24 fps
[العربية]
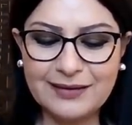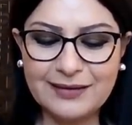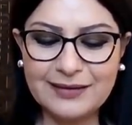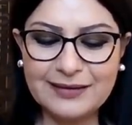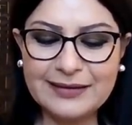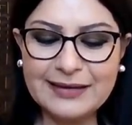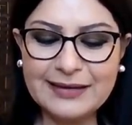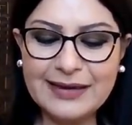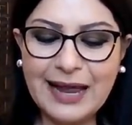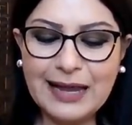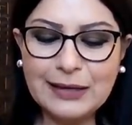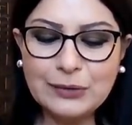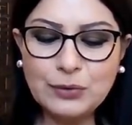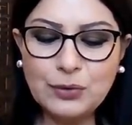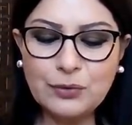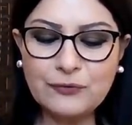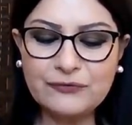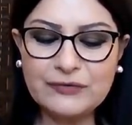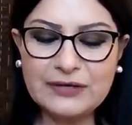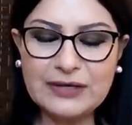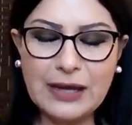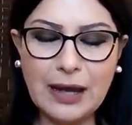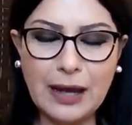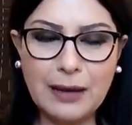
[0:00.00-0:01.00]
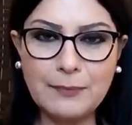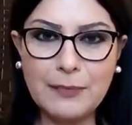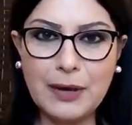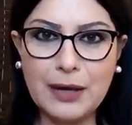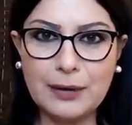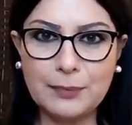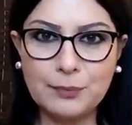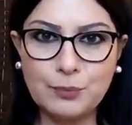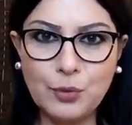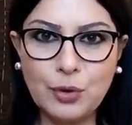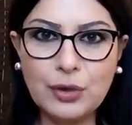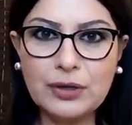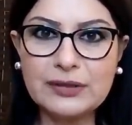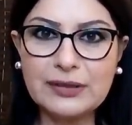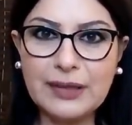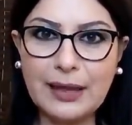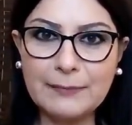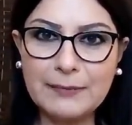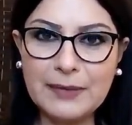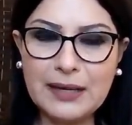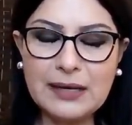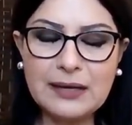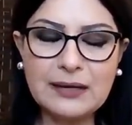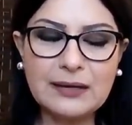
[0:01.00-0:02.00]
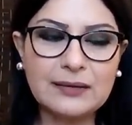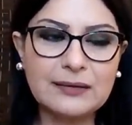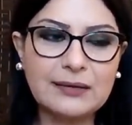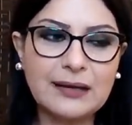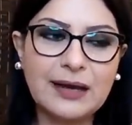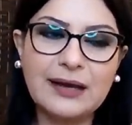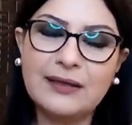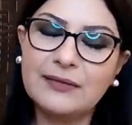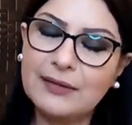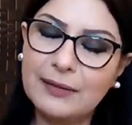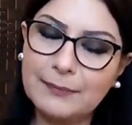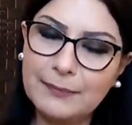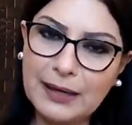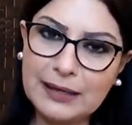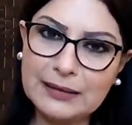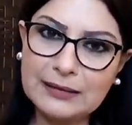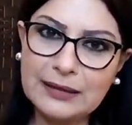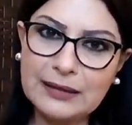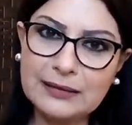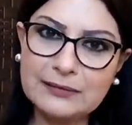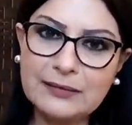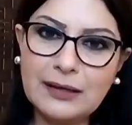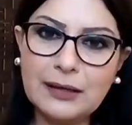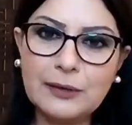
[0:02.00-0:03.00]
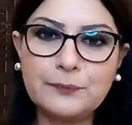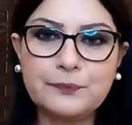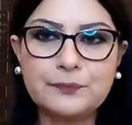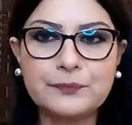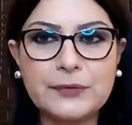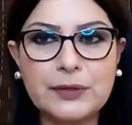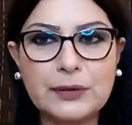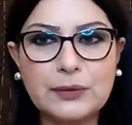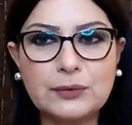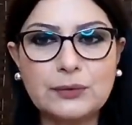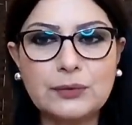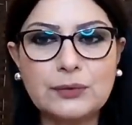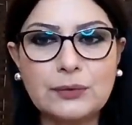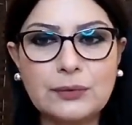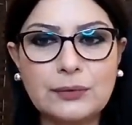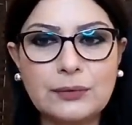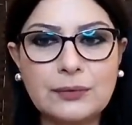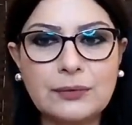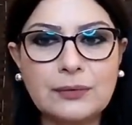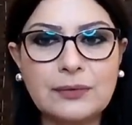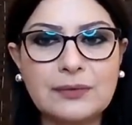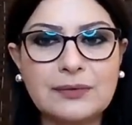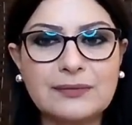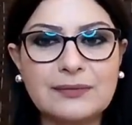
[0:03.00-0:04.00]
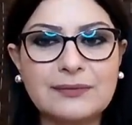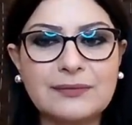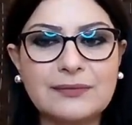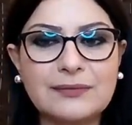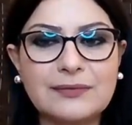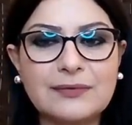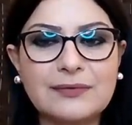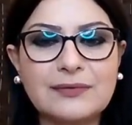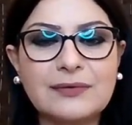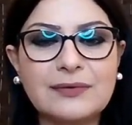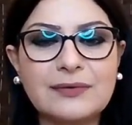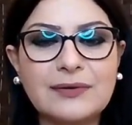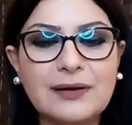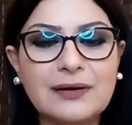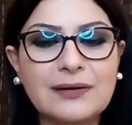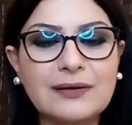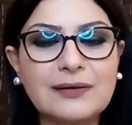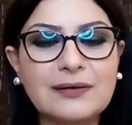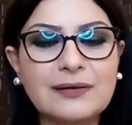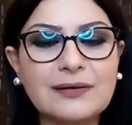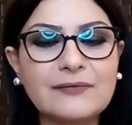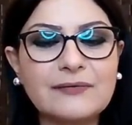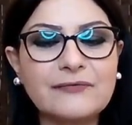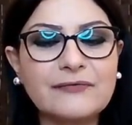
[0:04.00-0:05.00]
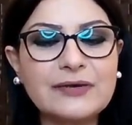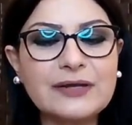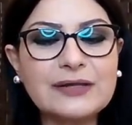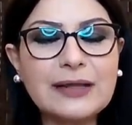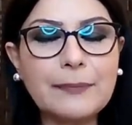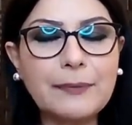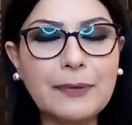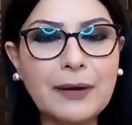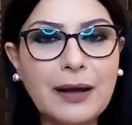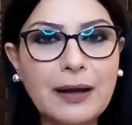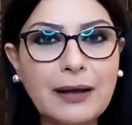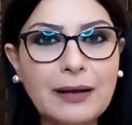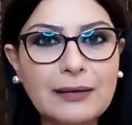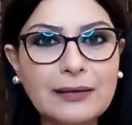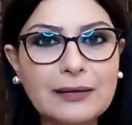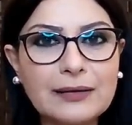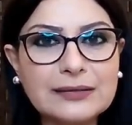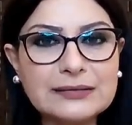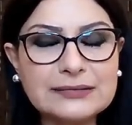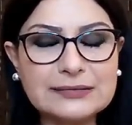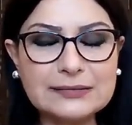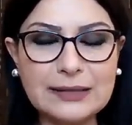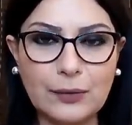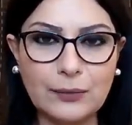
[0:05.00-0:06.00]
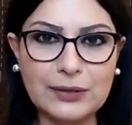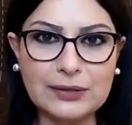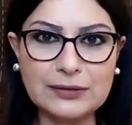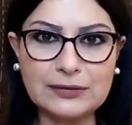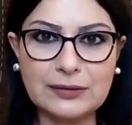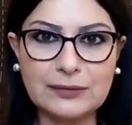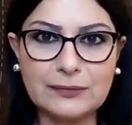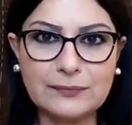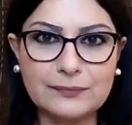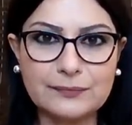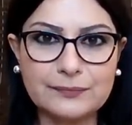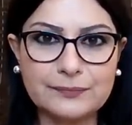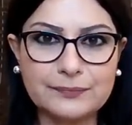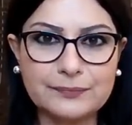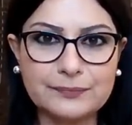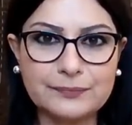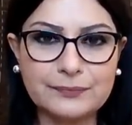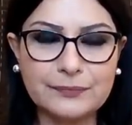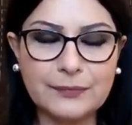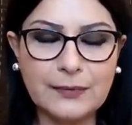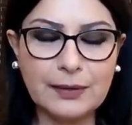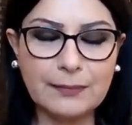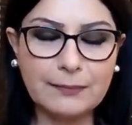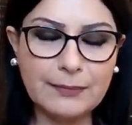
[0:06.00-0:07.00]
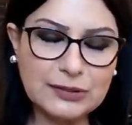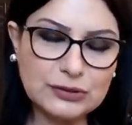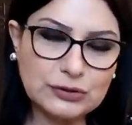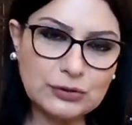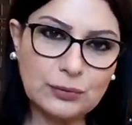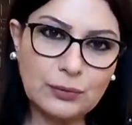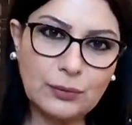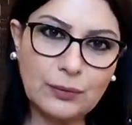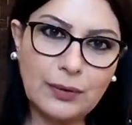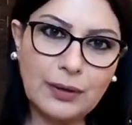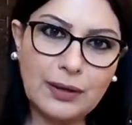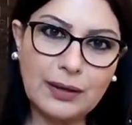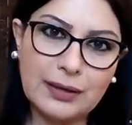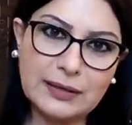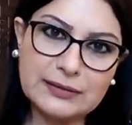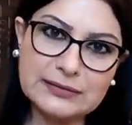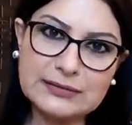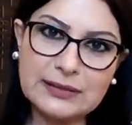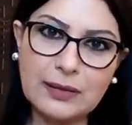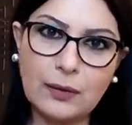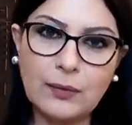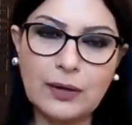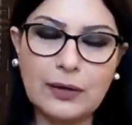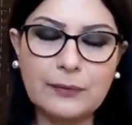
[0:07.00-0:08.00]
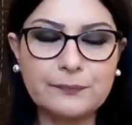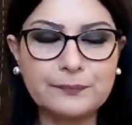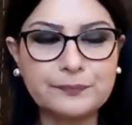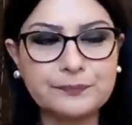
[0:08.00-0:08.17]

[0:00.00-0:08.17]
لأنه في أمر مكتمل هذا معناته أنه في طبخة استوت مشروع استوى